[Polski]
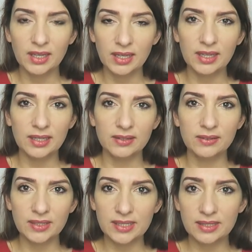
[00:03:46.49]
e,
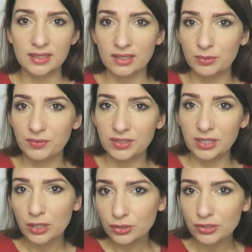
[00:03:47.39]
jest
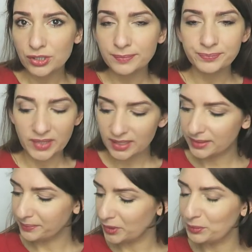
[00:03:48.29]
odpowiedniej ilości, tak,
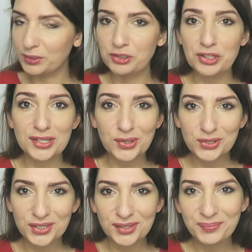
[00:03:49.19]
I odpowiedniej
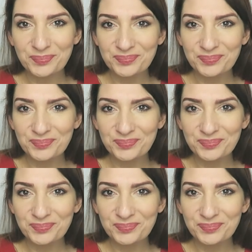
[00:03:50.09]
czystości